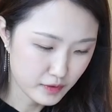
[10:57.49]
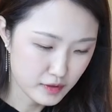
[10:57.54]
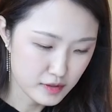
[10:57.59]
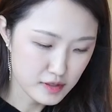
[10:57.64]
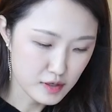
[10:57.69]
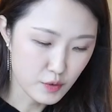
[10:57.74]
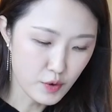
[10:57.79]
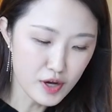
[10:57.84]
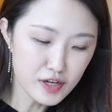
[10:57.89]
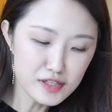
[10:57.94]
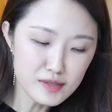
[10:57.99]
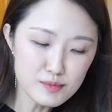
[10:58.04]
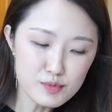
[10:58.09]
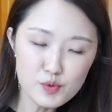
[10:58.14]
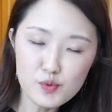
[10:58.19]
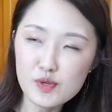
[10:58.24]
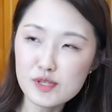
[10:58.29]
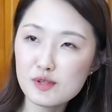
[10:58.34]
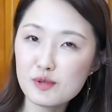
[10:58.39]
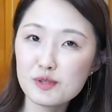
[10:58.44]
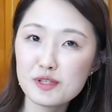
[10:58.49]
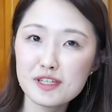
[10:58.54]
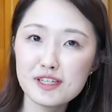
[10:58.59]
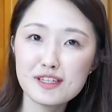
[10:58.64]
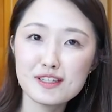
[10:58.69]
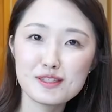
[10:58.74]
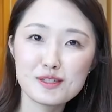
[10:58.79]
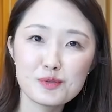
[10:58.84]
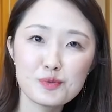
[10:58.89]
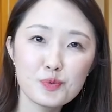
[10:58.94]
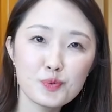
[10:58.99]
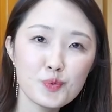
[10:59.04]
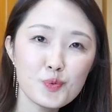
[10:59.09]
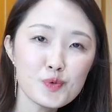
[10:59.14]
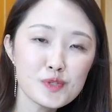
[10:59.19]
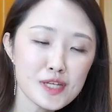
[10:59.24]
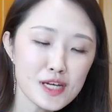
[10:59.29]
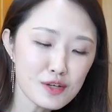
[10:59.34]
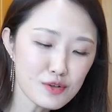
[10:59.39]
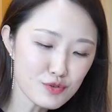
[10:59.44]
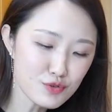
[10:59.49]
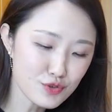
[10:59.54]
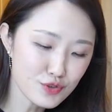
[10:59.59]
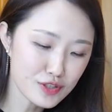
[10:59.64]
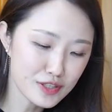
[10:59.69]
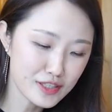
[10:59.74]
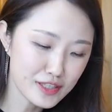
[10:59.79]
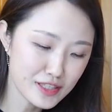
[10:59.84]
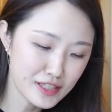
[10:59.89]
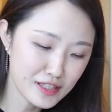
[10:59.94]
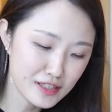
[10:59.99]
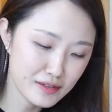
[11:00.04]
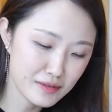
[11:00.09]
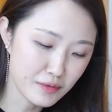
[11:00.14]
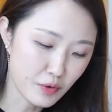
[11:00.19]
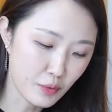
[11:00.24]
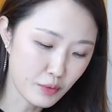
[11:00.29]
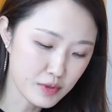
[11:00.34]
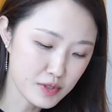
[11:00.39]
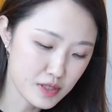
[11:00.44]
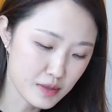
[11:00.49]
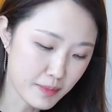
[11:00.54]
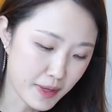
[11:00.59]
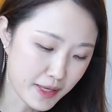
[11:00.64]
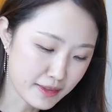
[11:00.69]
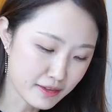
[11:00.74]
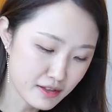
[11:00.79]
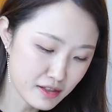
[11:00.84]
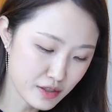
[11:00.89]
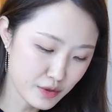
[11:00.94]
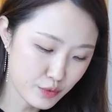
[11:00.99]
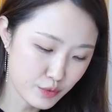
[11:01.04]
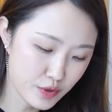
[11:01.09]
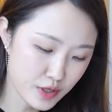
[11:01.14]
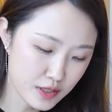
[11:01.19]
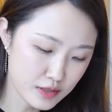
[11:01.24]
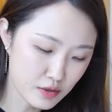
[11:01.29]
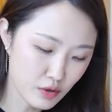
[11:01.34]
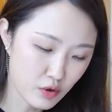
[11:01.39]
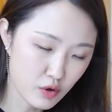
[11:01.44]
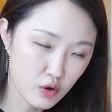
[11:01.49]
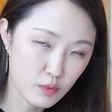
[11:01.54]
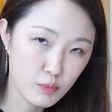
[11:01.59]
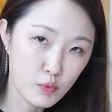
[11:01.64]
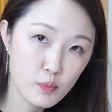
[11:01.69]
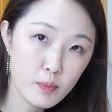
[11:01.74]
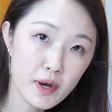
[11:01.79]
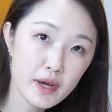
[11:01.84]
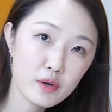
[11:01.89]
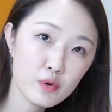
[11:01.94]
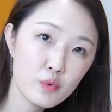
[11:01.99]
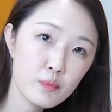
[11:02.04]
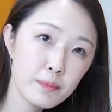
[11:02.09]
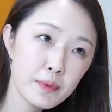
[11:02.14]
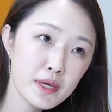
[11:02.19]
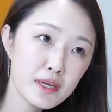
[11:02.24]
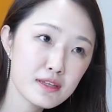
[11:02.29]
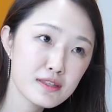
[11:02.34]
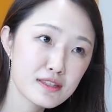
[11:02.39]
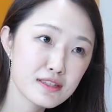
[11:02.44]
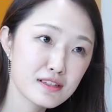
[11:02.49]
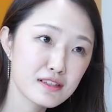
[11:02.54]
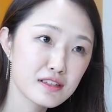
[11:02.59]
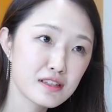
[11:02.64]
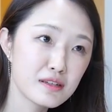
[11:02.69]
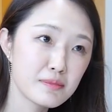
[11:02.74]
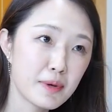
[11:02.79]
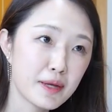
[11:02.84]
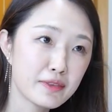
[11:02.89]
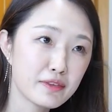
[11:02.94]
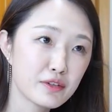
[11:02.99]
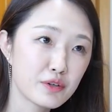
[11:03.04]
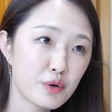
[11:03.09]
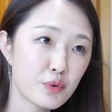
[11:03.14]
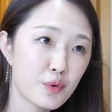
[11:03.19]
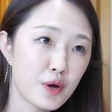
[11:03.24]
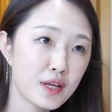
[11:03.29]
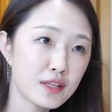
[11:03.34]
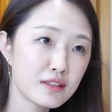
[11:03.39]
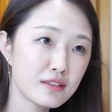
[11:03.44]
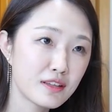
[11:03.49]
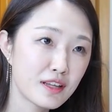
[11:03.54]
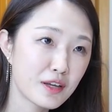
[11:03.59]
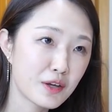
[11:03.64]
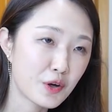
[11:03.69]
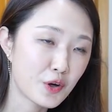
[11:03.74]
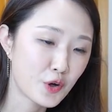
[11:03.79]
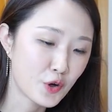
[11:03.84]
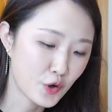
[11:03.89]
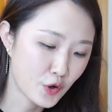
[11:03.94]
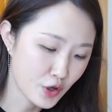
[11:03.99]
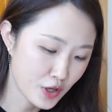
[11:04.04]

황심소에서는 이제 소통 창구를 이제 만들기 위해서 모바일 홈페이지를 만들려고 하는데요.